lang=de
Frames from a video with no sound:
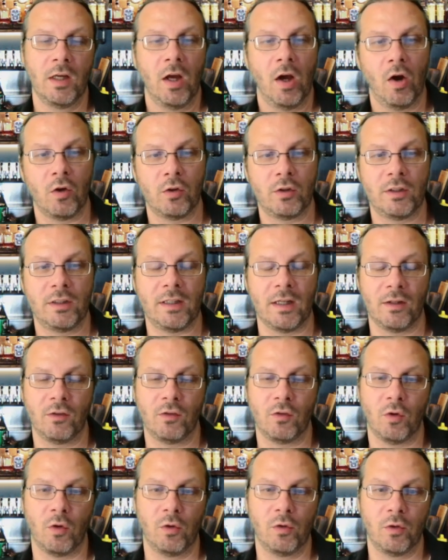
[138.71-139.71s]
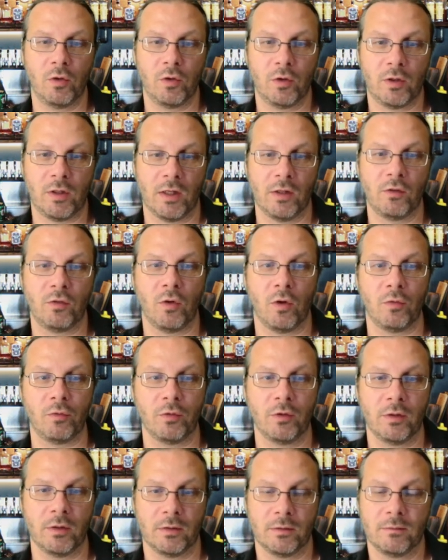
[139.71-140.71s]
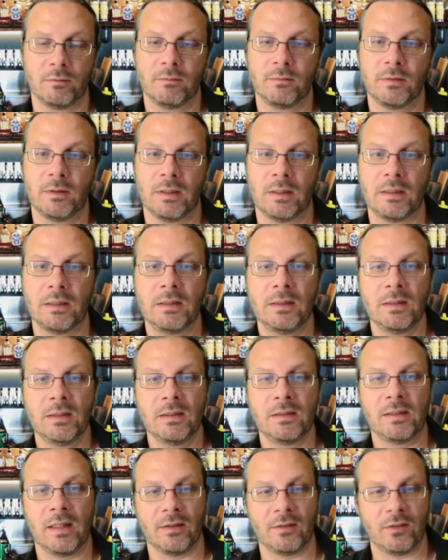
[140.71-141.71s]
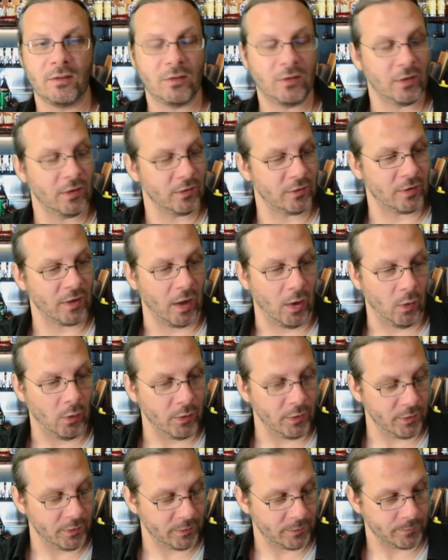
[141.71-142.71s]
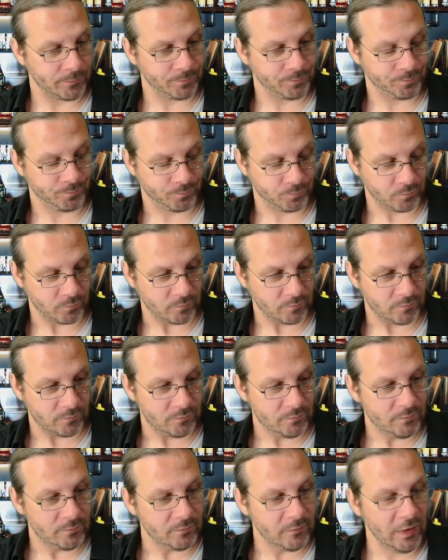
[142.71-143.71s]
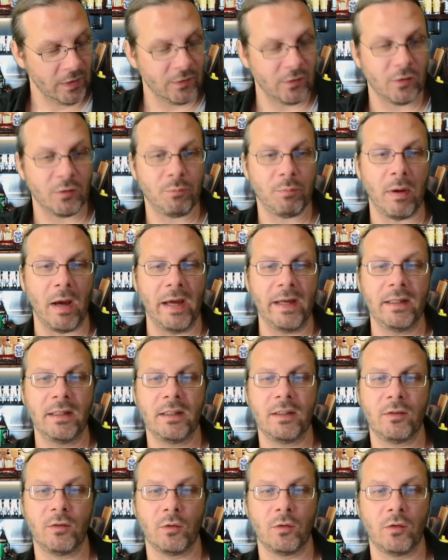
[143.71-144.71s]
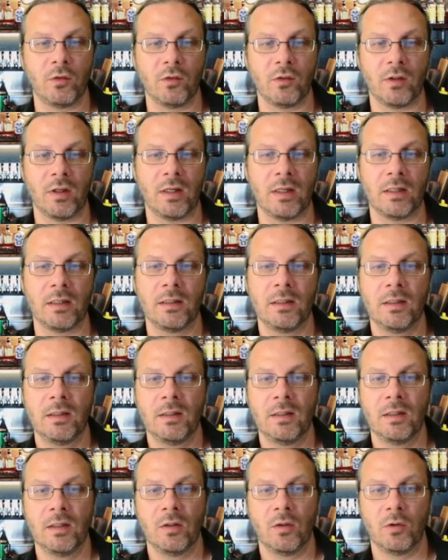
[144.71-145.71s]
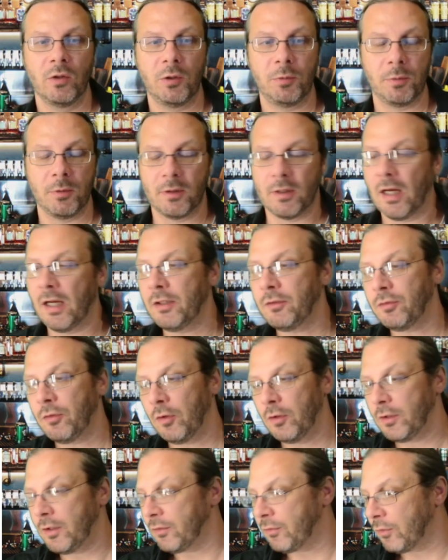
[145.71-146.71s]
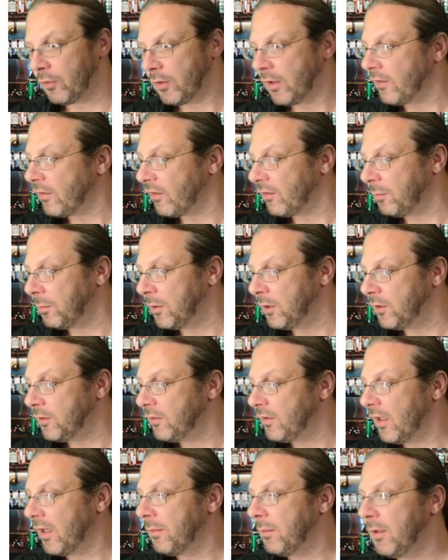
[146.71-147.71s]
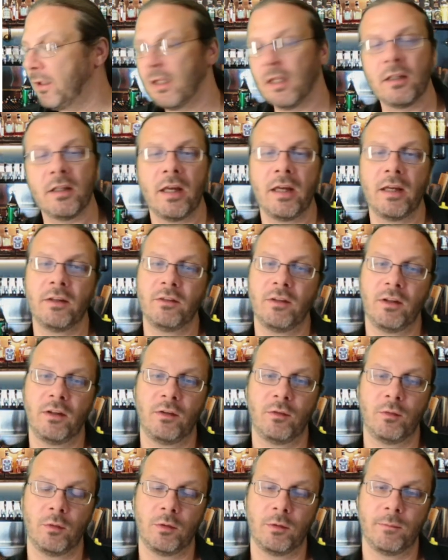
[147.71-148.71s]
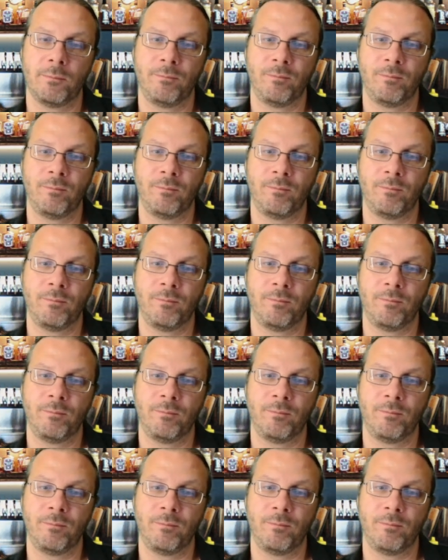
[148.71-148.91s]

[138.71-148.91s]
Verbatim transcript: Auch die ganz, ganz offene. Ja, das ist äh, traurig. Das ist peinlich sozusagen. Und ich bin kein Freund davon, dass das Militär im Inland eingesetzt wird.